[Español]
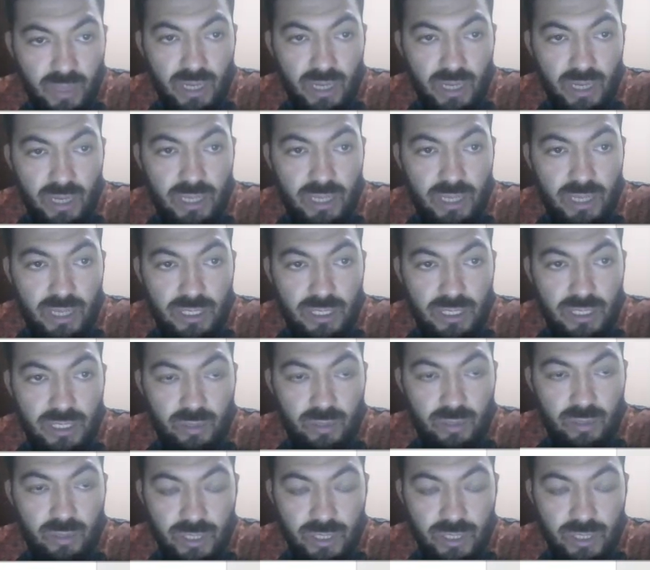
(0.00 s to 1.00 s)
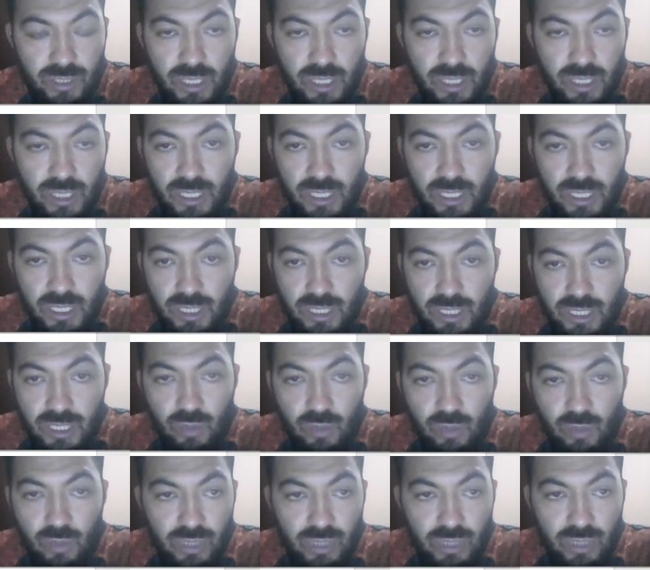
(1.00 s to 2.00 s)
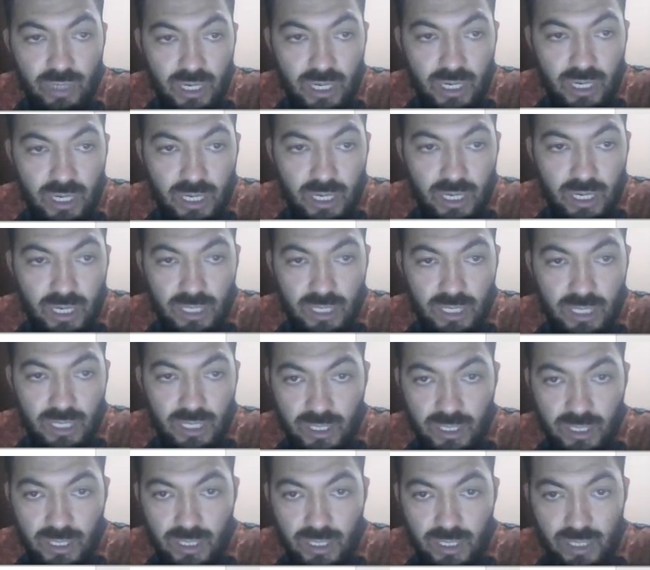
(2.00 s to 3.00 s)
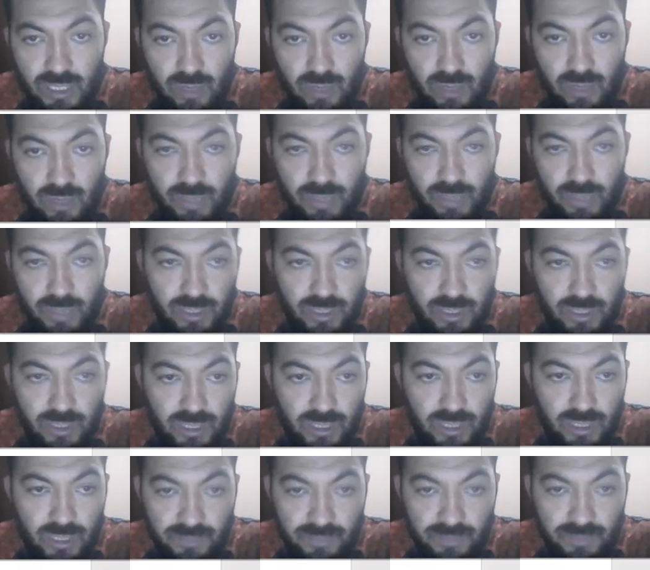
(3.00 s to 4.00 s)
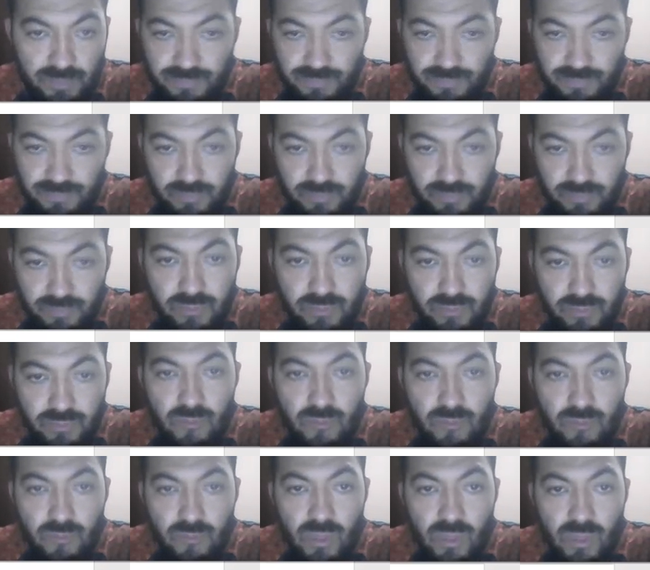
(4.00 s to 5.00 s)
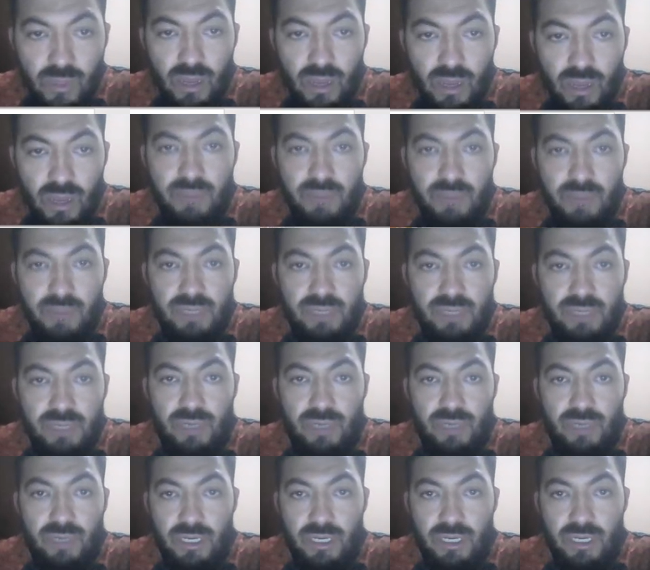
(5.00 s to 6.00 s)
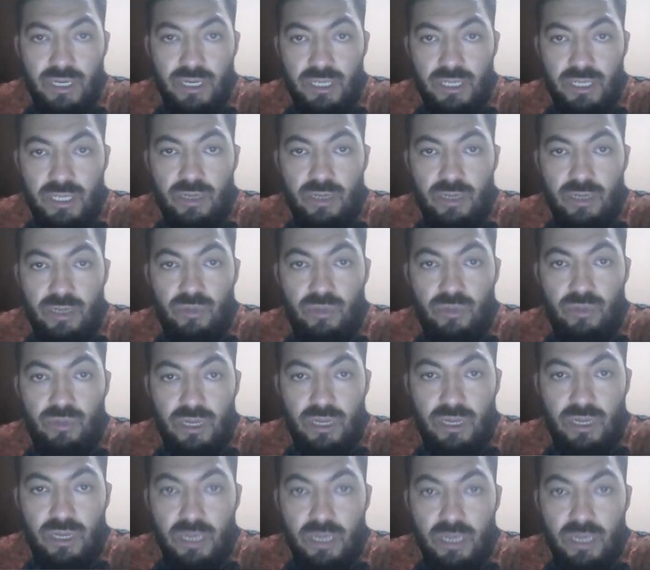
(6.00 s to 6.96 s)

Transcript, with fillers: que haciendo pues ya como tal las operaciones empezamos a realizar como tal